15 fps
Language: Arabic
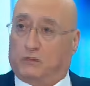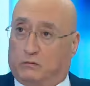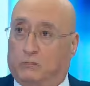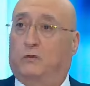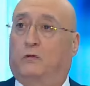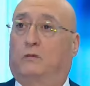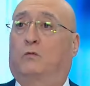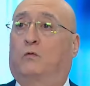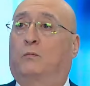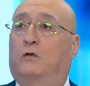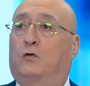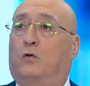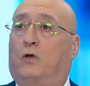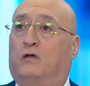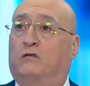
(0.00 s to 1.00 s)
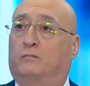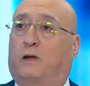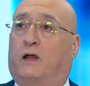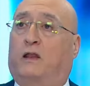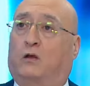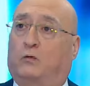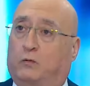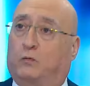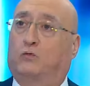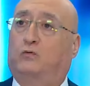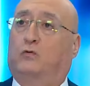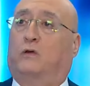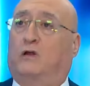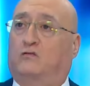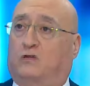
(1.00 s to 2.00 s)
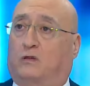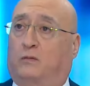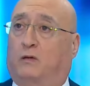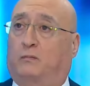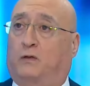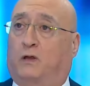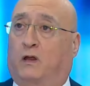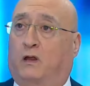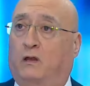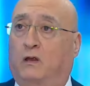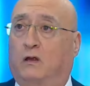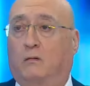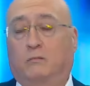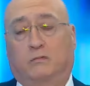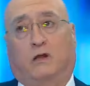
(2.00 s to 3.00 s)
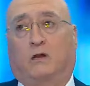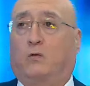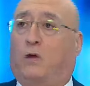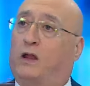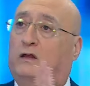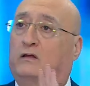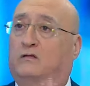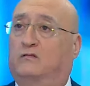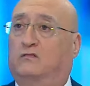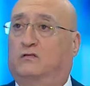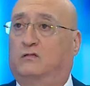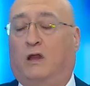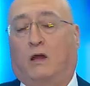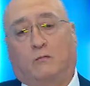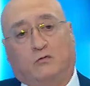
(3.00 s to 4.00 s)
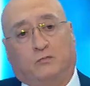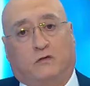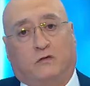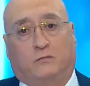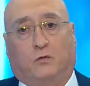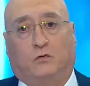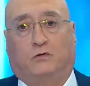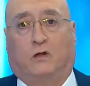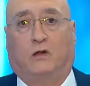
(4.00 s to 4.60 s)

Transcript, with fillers: وبنروح حزب الله وبيموتوا كل شبابنا اضطروا على القدس لا مش مزبوطه